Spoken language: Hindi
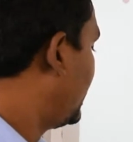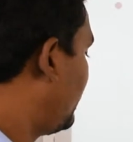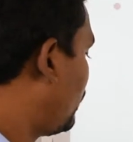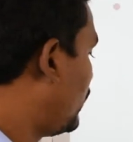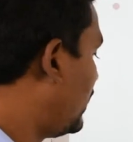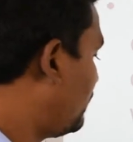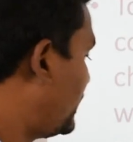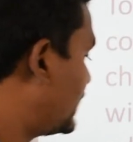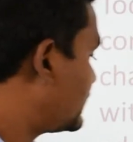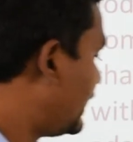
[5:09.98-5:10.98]
डेफ
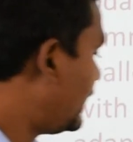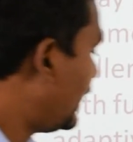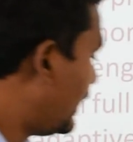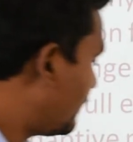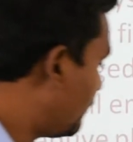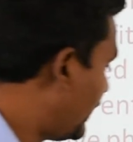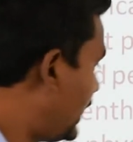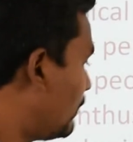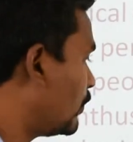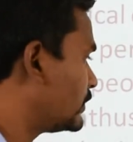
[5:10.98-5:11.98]
ओलंपिक्स एंड
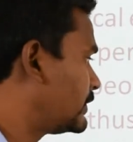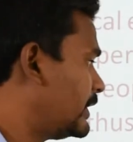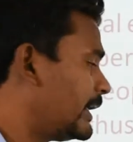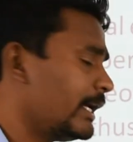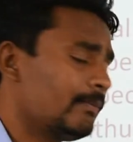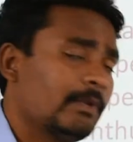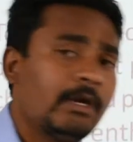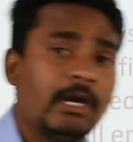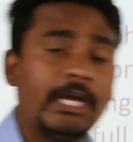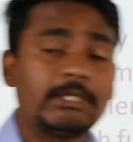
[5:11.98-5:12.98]
मैनी मोर्स ठीक है
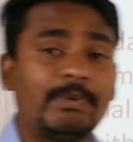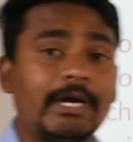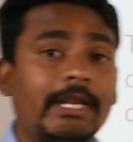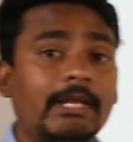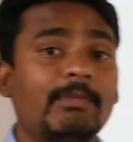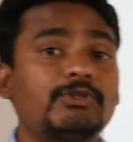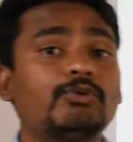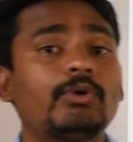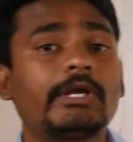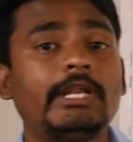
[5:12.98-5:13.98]
इस प्रकार के
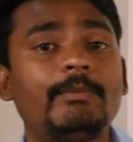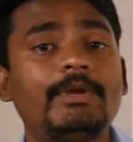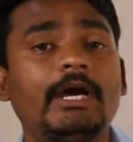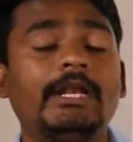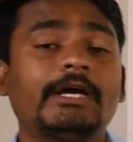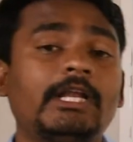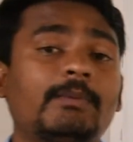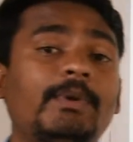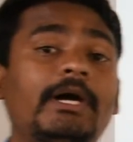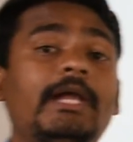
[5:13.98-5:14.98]
बच्चों के लिए भी अलग
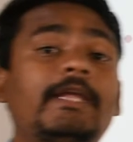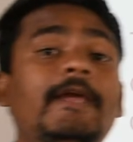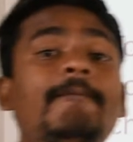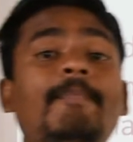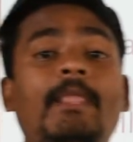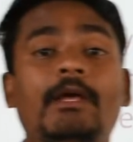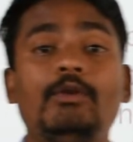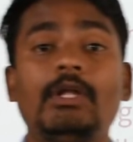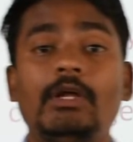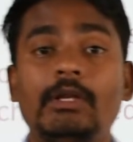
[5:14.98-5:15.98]
अलग प्रकार के
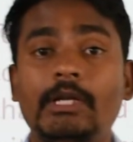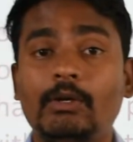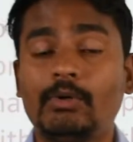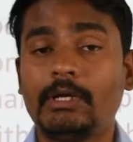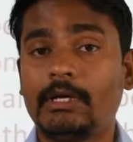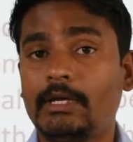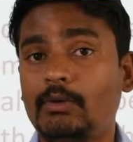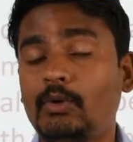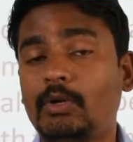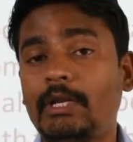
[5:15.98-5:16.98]

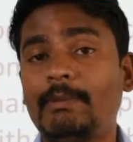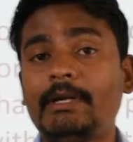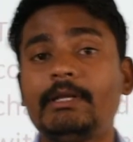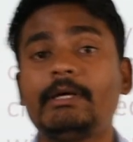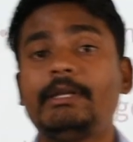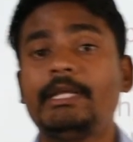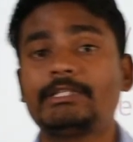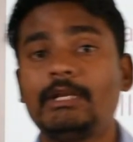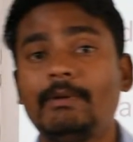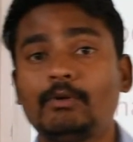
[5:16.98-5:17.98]
नॉट ओनली बट
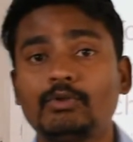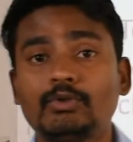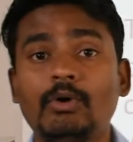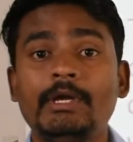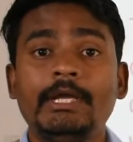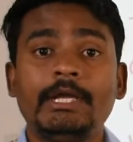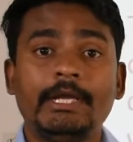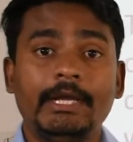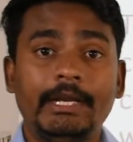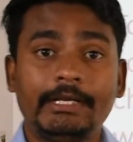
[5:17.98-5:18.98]
नेशनल बट ऑल्सो
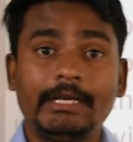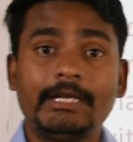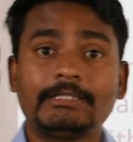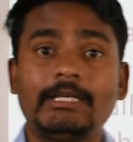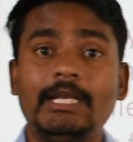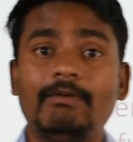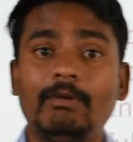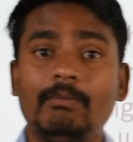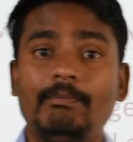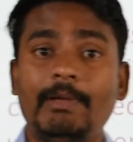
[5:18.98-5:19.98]
इंटरनेशनल
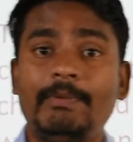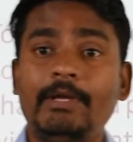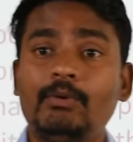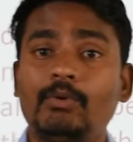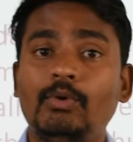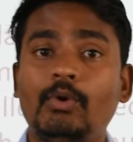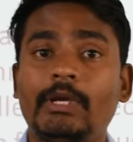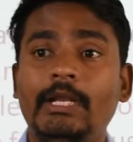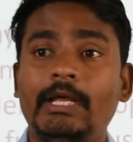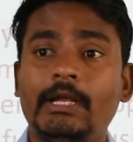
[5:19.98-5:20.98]
लेवल पे भी उन
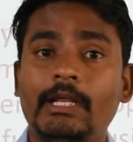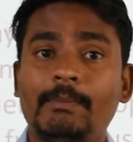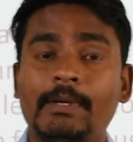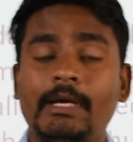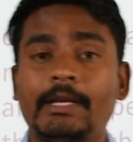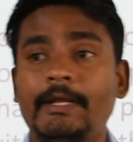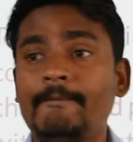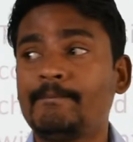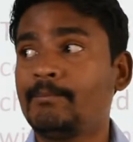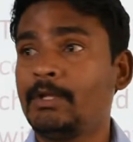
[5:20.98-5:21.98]
लोग के लिए अलग अलग प्रकार के